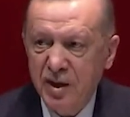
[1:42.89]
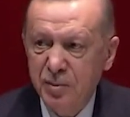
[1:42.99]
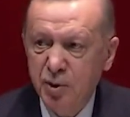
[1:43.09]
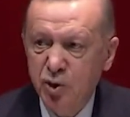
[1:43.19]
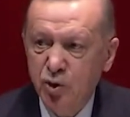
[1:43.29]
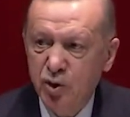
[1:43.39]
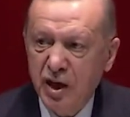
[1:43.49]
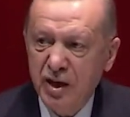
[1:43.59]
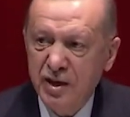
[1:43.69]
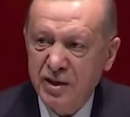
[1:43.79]

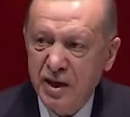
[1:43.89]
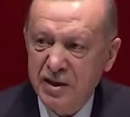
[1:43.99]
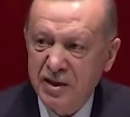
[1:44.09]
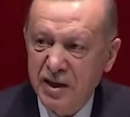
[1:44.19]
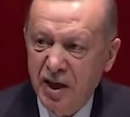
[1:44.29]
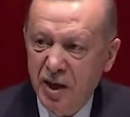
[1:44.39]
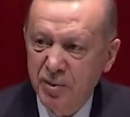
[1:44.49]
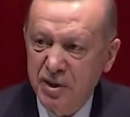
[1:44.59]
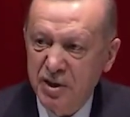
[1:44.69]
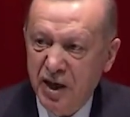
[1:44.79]
Milletimiz yüzde 58'de
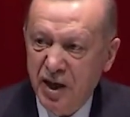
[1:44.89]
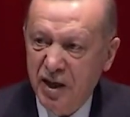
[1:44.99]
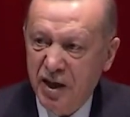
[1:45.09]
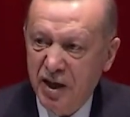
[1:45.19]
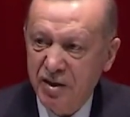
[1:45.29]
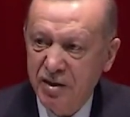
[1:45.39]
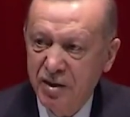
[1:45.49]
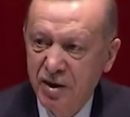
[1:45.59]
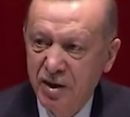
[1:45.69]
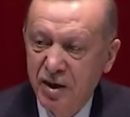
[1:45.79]
yanımızda yer
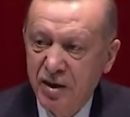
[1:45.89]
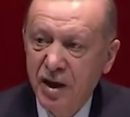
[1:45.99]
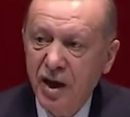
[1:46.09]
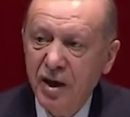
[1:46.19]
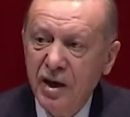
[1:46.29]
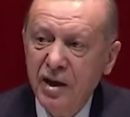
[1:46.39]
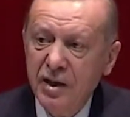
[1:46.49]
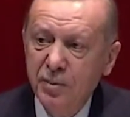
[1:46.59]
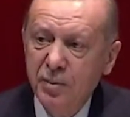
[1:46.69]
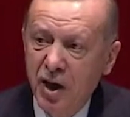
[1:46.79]
alarak daha
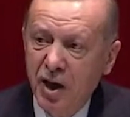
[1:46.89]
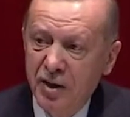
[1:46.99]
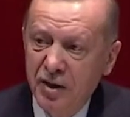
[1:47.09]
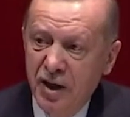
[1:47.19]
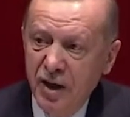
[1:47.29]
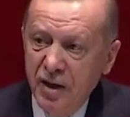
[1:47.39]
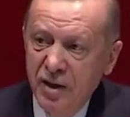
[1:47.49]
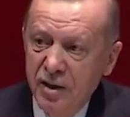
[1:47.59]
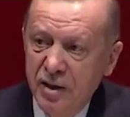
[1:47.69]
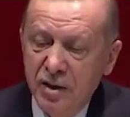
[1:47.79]
ilk
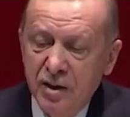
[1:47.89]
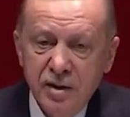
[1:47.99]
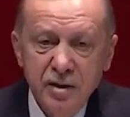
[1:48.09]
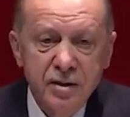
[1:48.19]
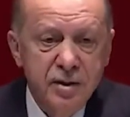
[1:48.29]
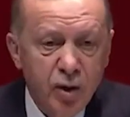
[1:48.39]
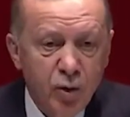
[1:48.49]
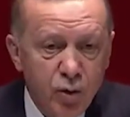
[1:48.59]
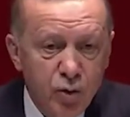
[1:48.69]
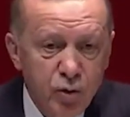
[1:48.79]
imtihanında
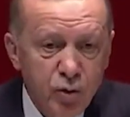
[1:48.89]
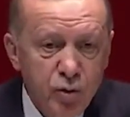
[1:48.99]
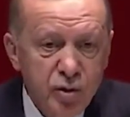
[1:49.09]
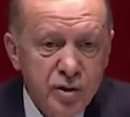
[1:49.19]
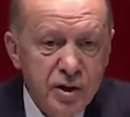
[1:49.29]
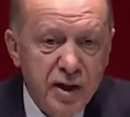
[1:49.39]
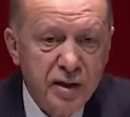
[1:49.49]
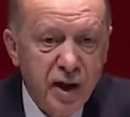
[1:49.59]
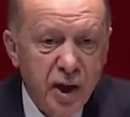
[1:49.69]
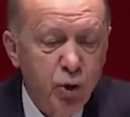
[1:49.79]
Kılıçdaroğlu'nu
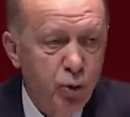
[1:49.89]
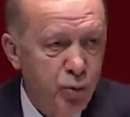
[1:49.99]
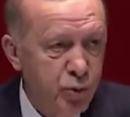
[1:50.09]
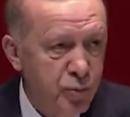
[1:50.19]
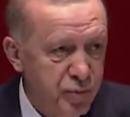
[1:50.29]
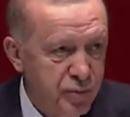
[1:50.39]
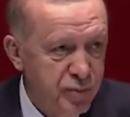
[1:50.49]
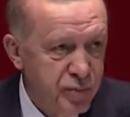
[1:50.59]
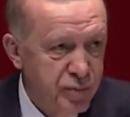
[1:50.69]
sandığa gömdü.